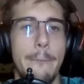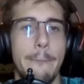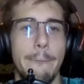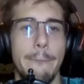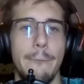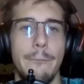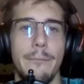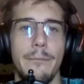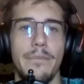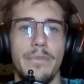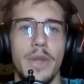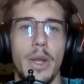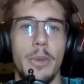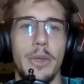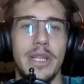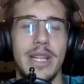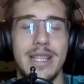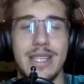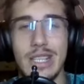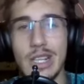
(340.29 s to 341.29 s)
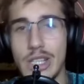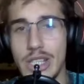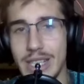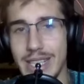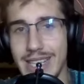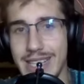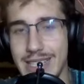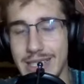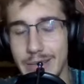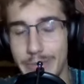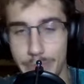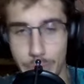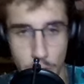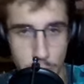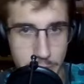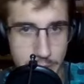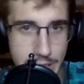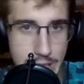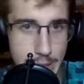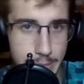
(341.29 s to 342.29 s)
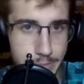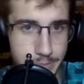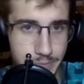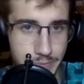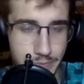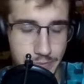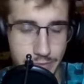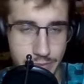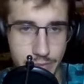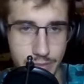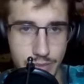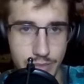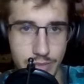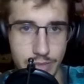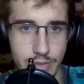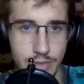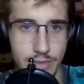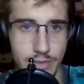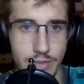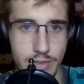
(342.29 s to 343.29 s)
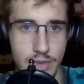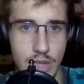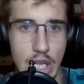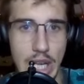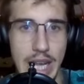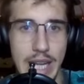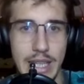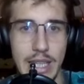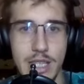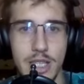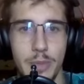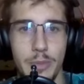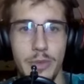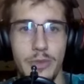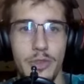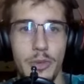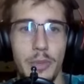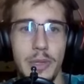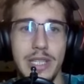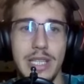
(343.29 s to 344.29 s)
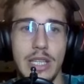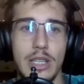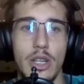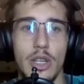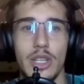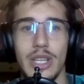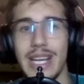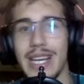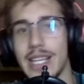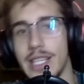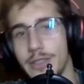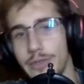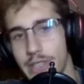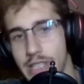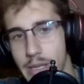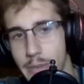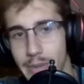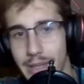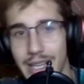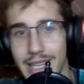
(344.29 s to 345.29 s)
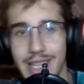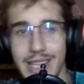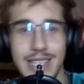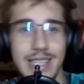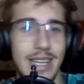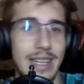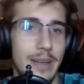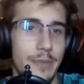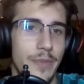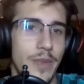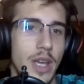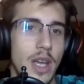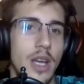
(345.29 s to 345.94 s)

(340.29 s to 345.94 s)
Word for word: Mm, no bo ten skoczek jest podbiciem, mm, no a jak nastąpi wybicie, no to jakieś wieża bije G7.